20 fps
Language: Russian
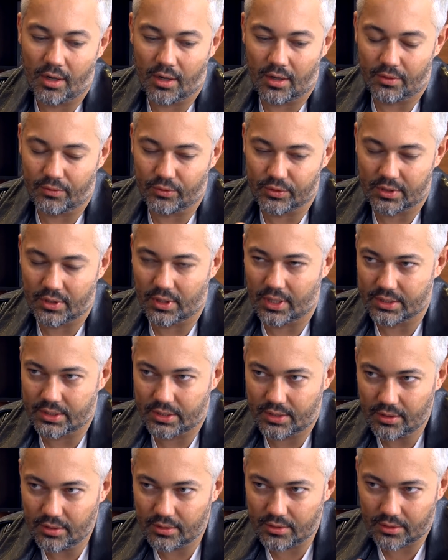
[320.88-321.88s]
а возле
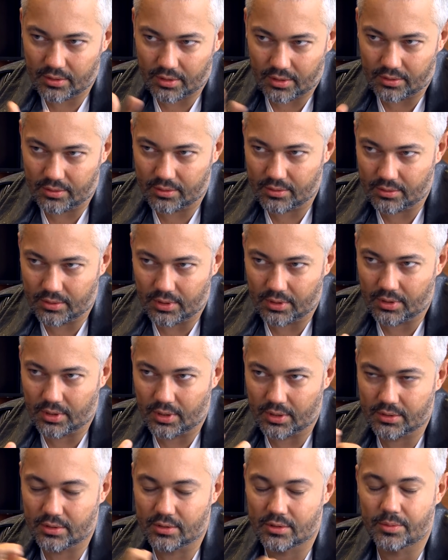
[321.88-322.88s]
ладьи, это их э,
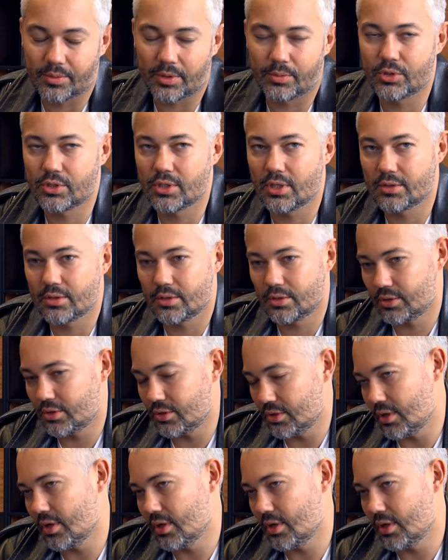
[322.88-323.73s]
одна из достопримечательностей.